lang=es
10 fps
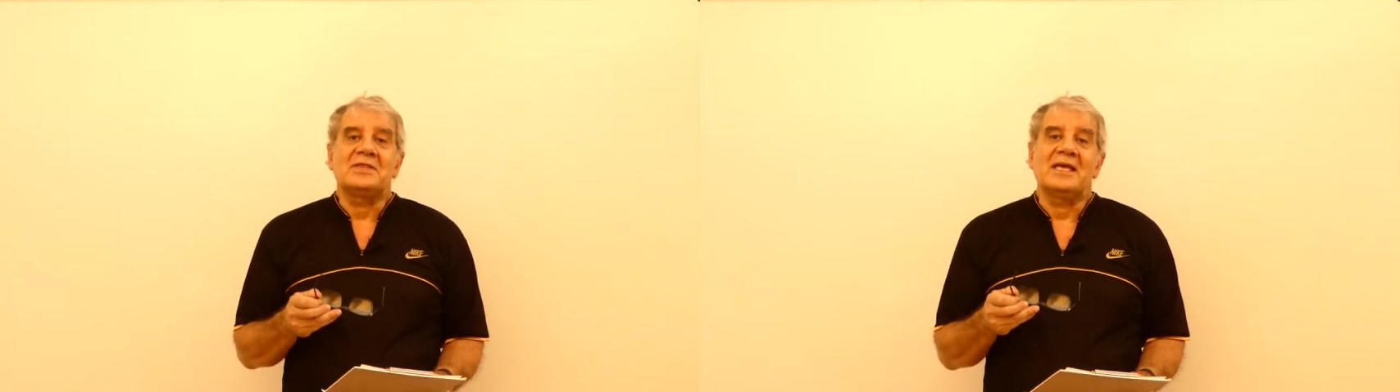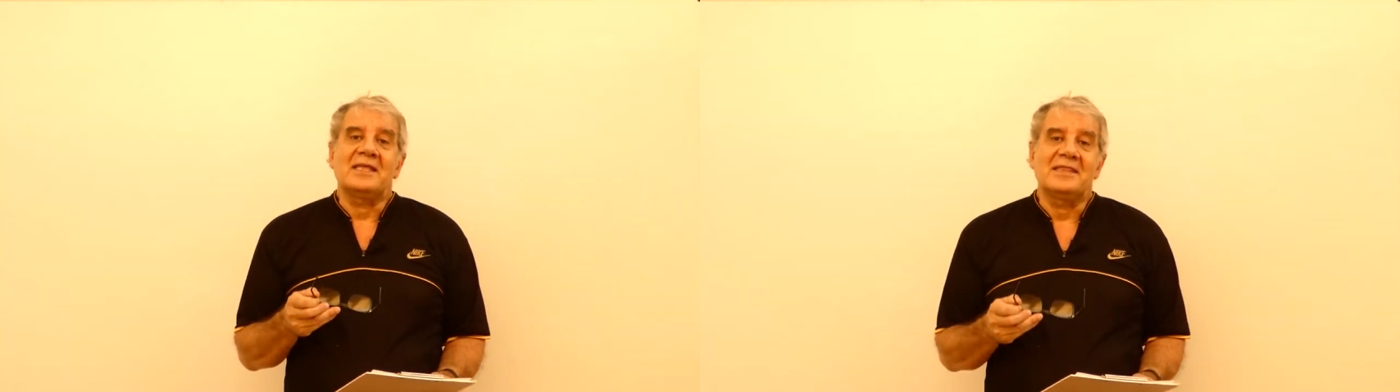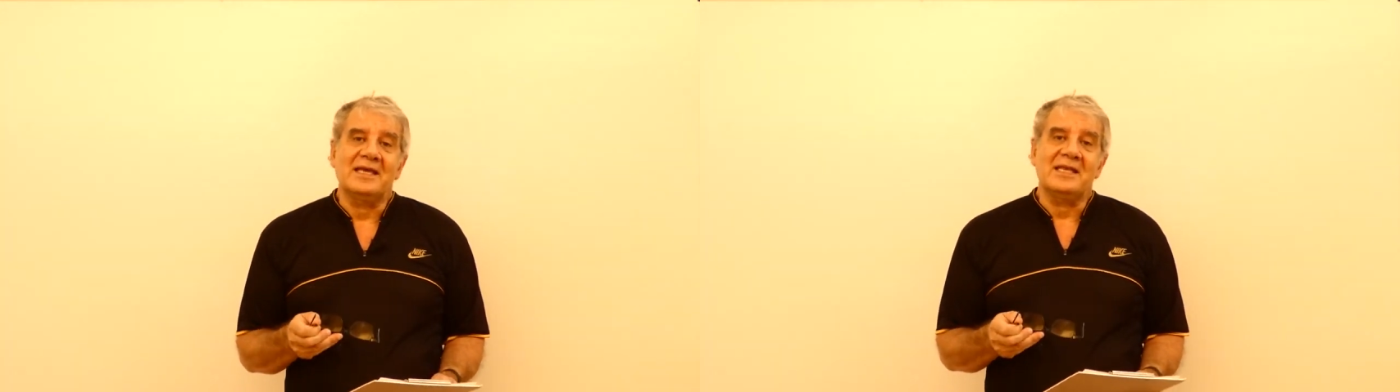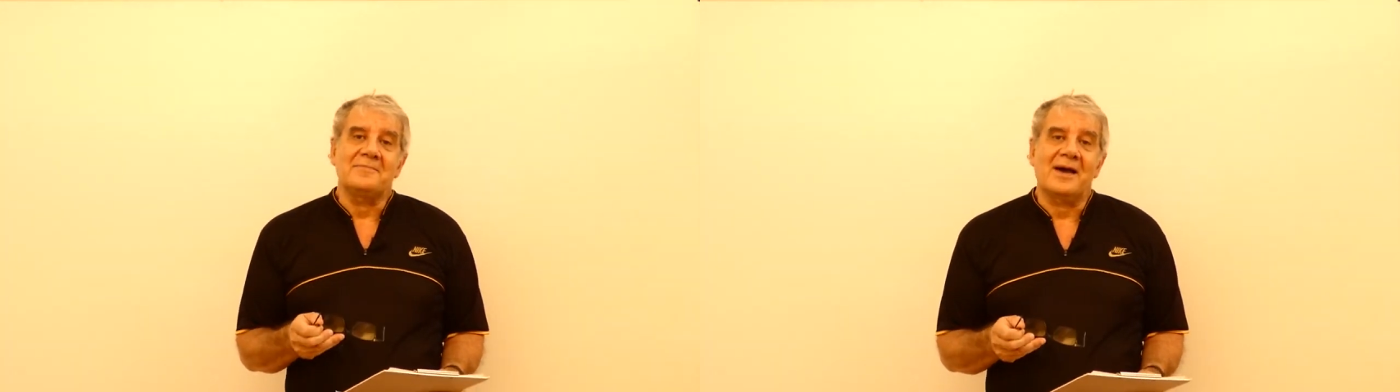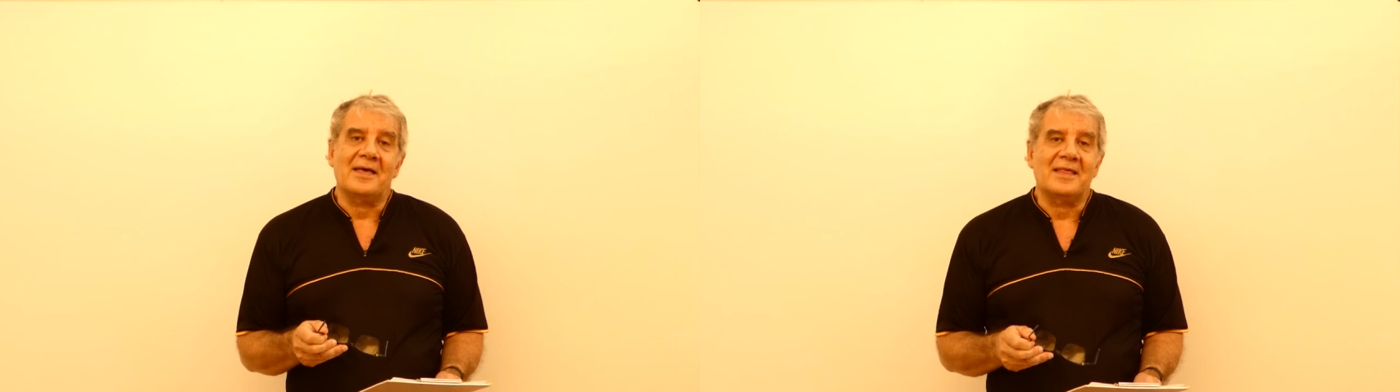de
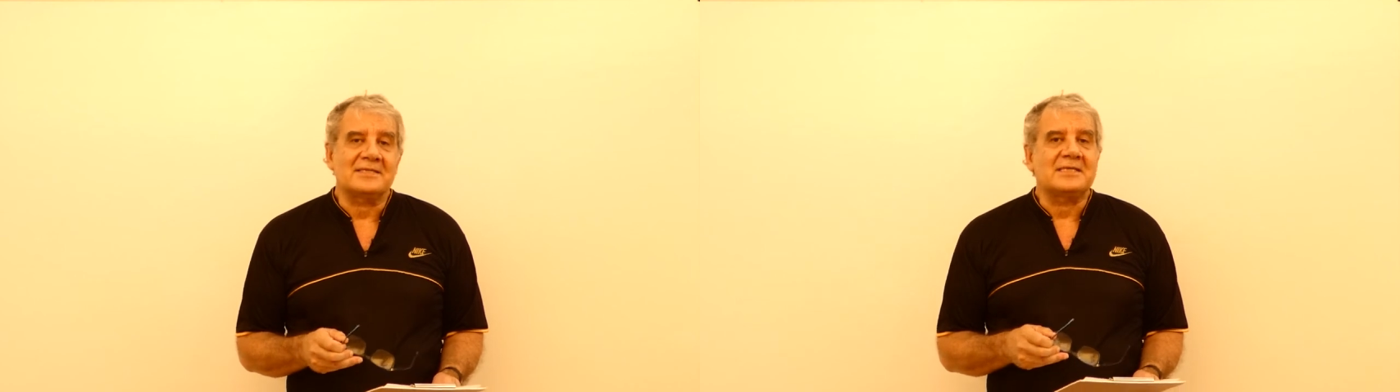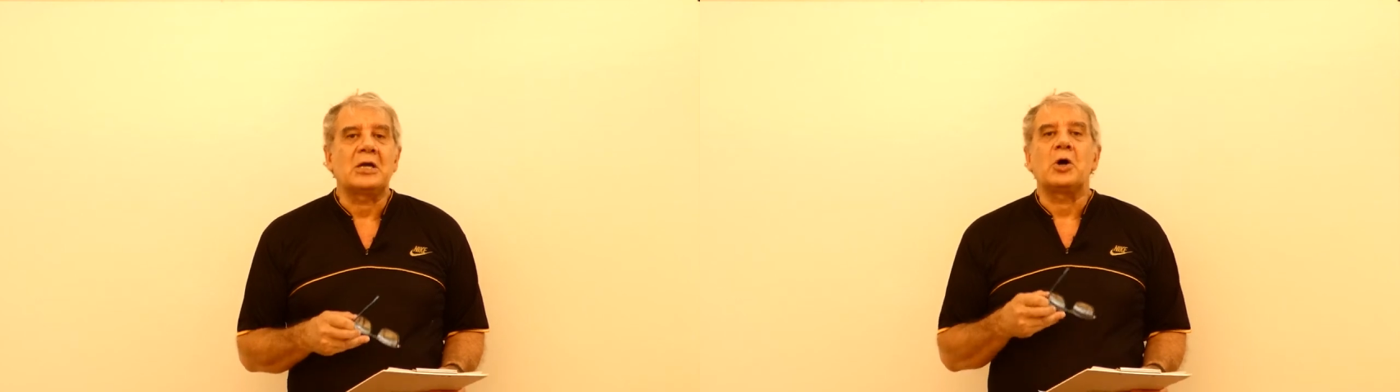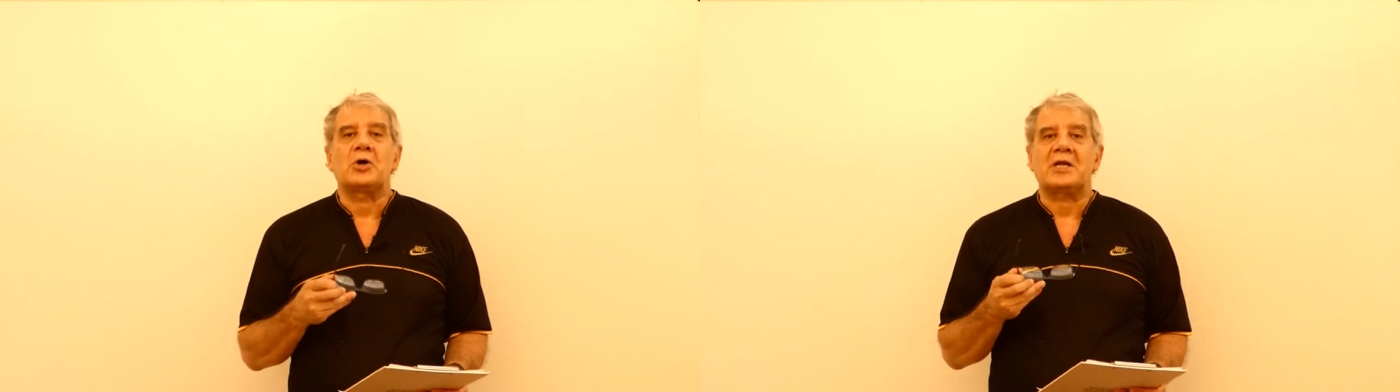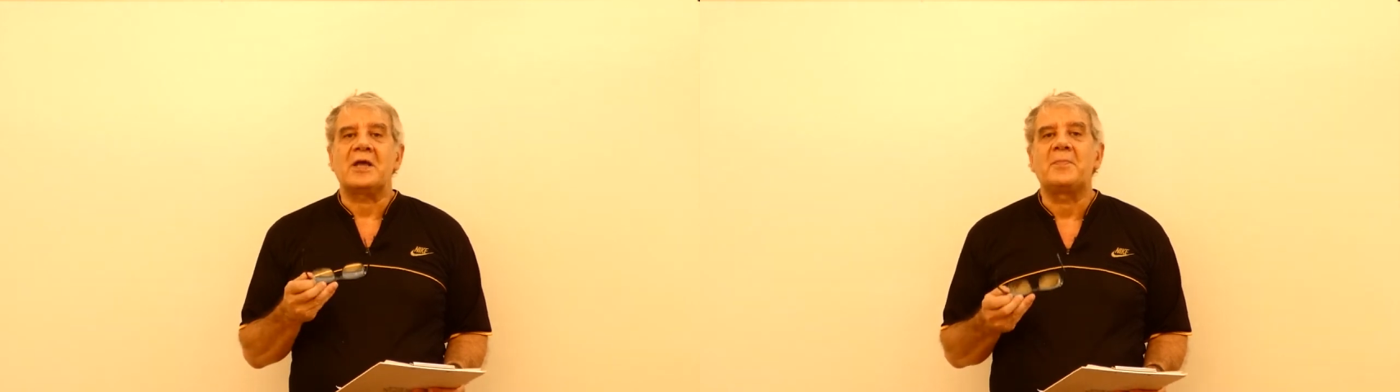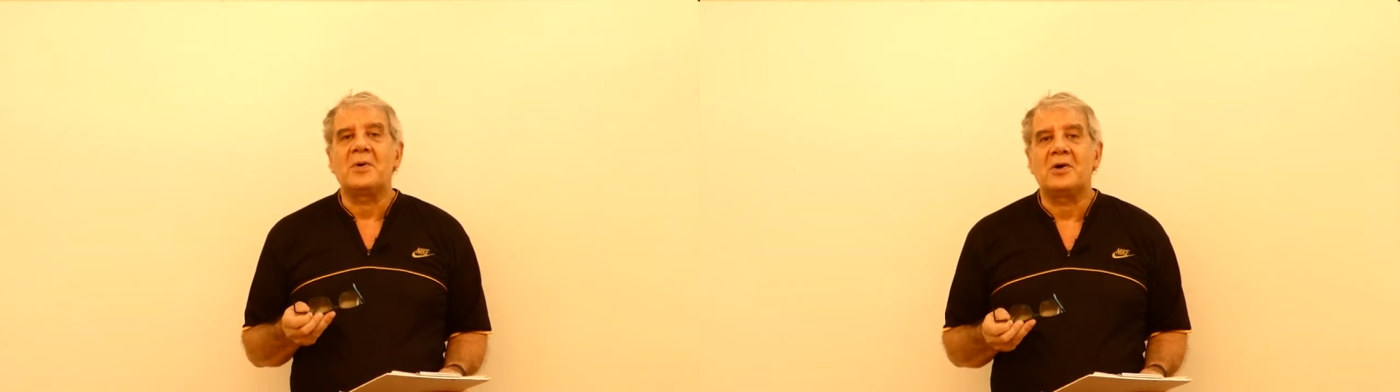derivada se
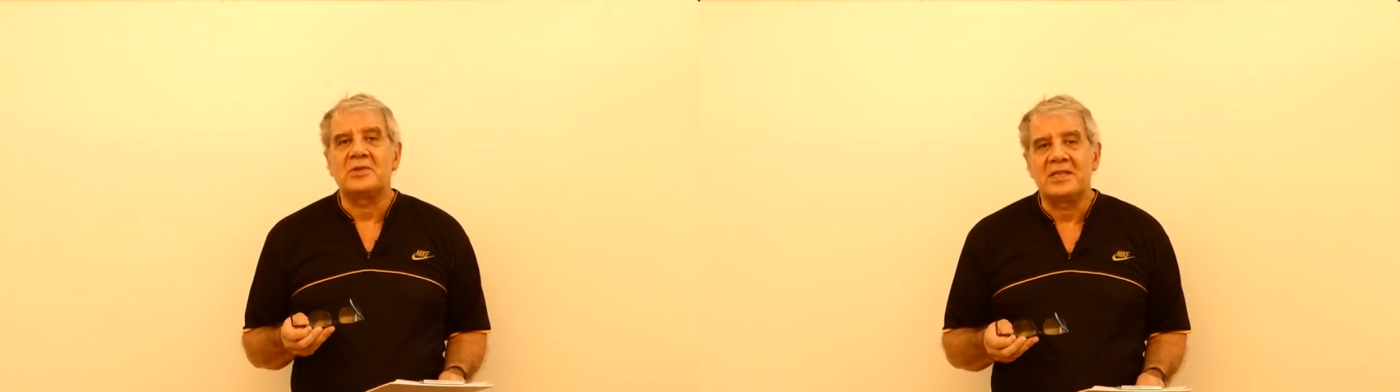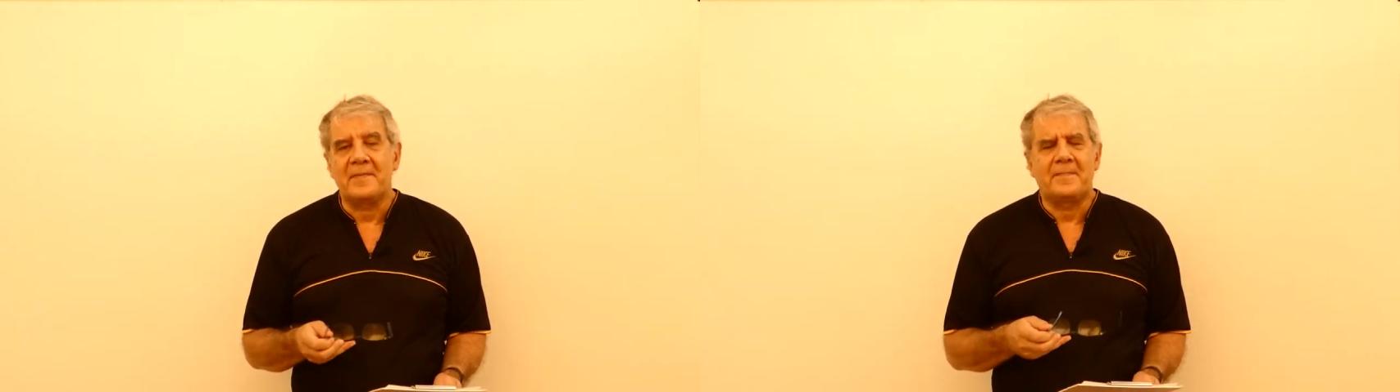corresponde